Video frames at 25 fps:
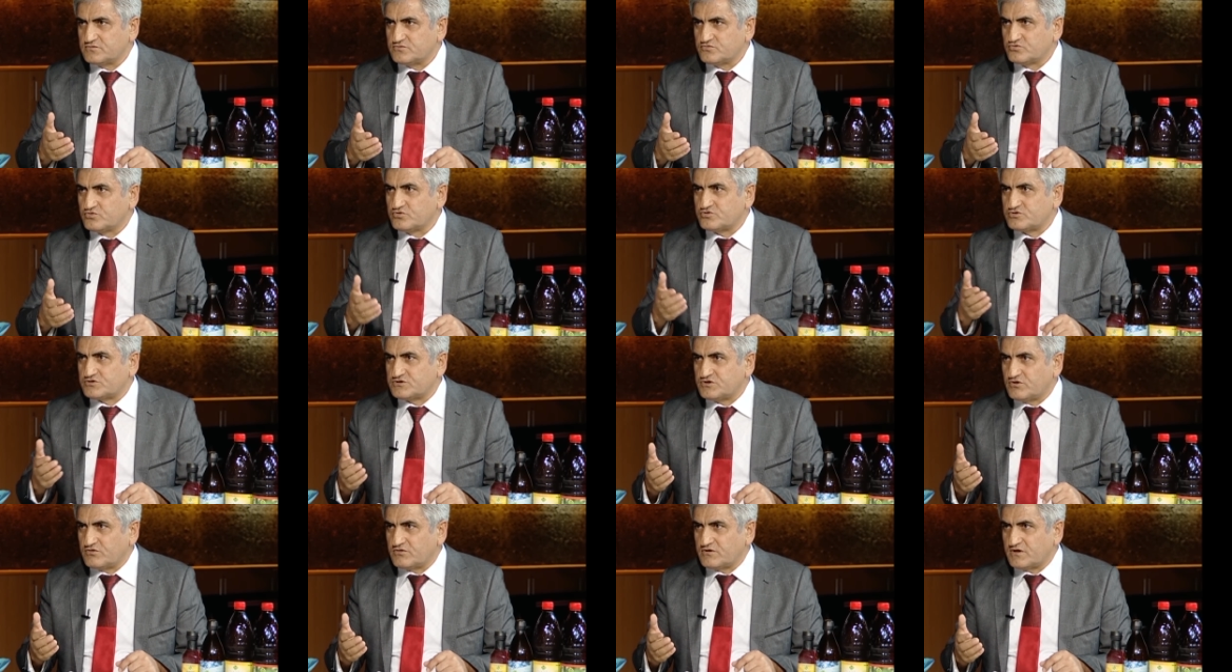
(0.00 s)

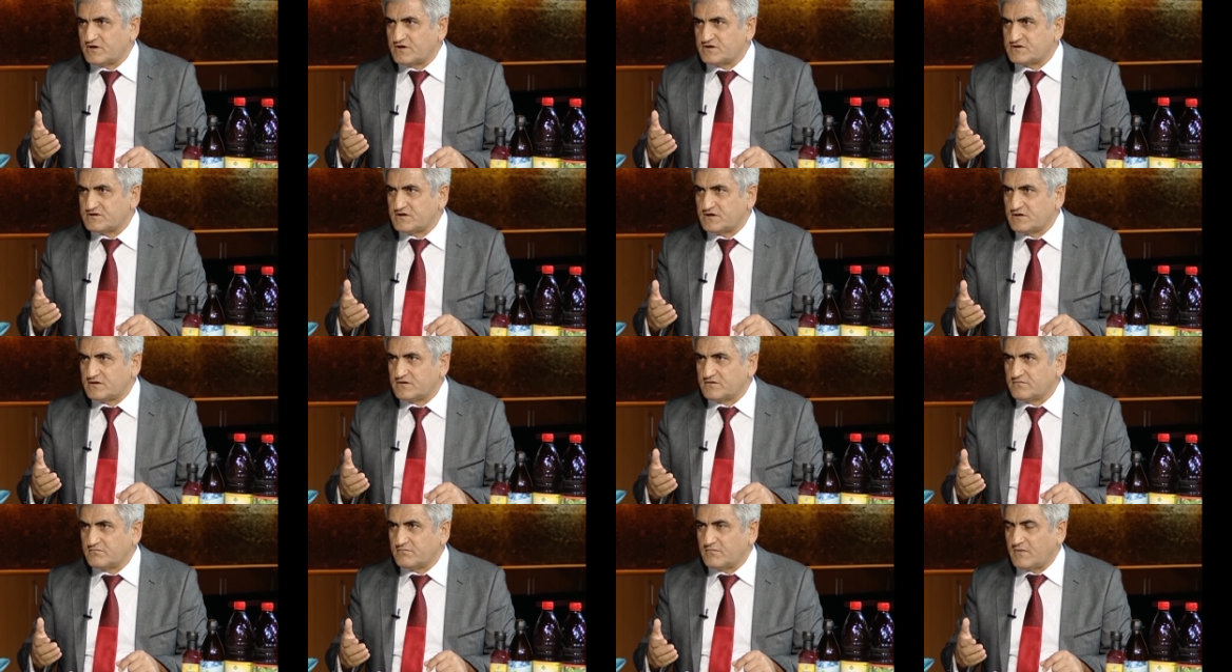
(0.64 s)
Rusça öğrenecek.
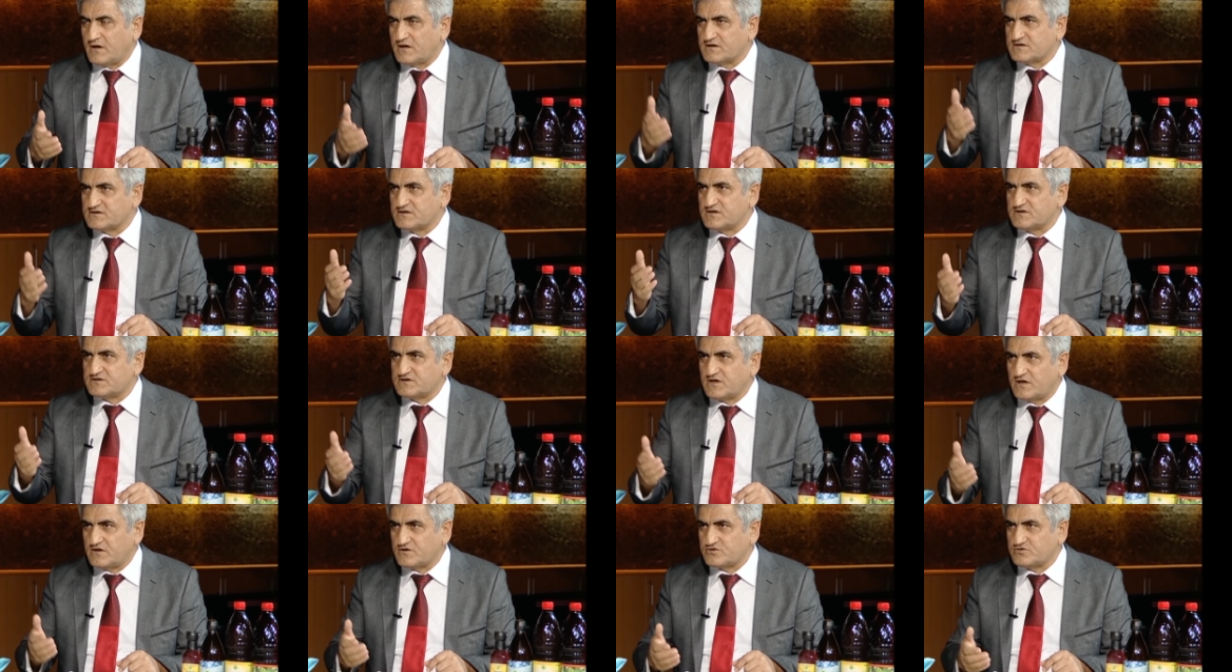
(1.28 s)
Mağazada
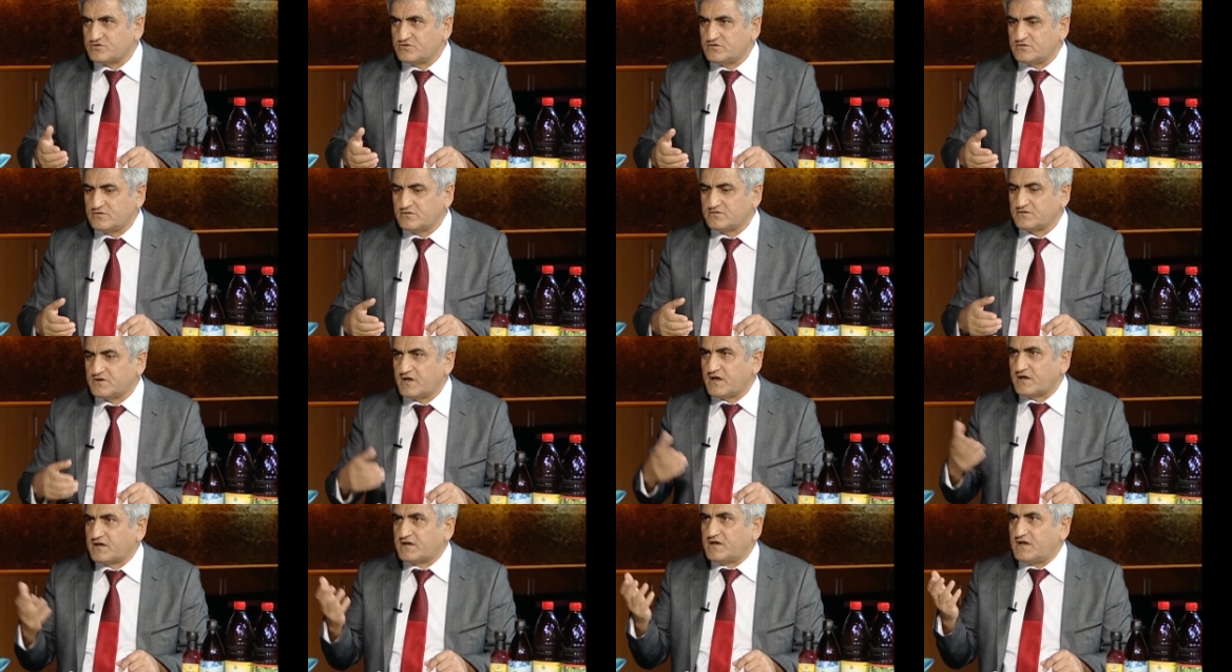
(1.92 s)
çalışıyor.
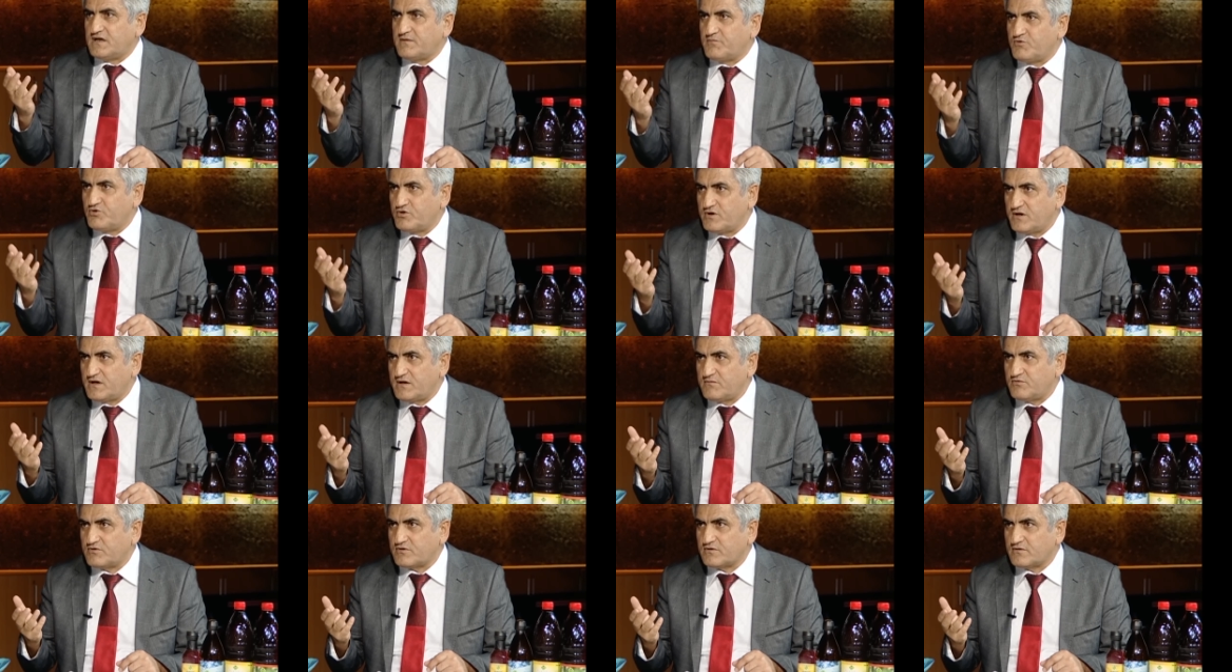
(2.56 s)
Tek kelime
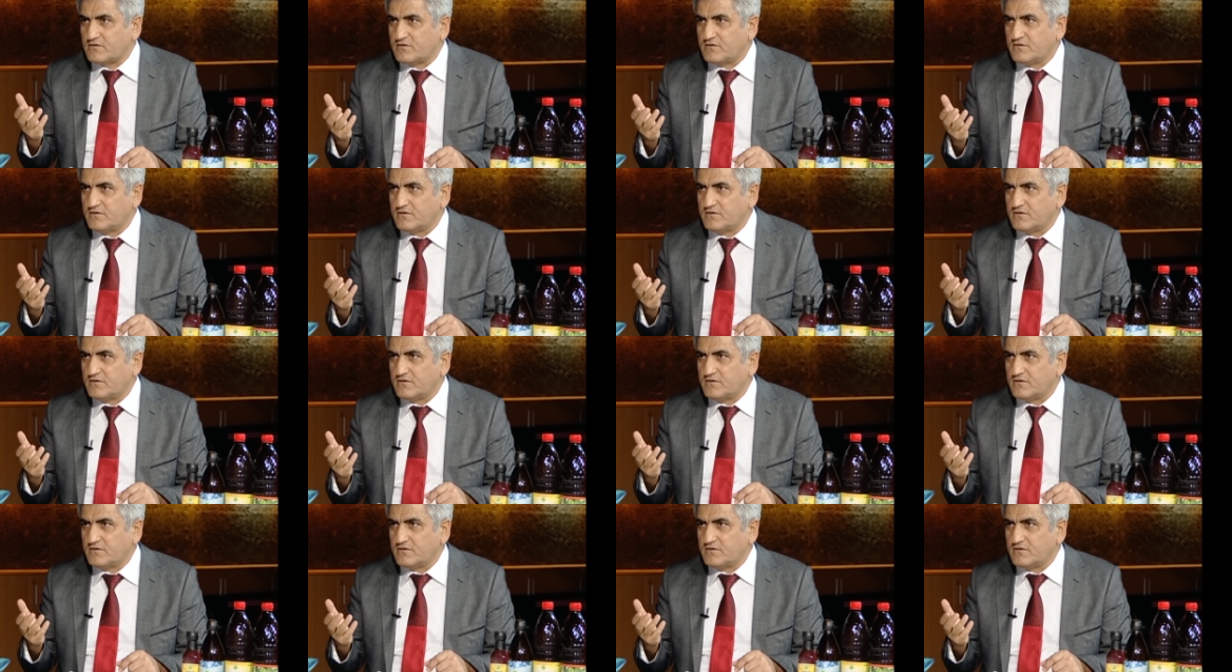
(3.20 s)
öğrenemiyor.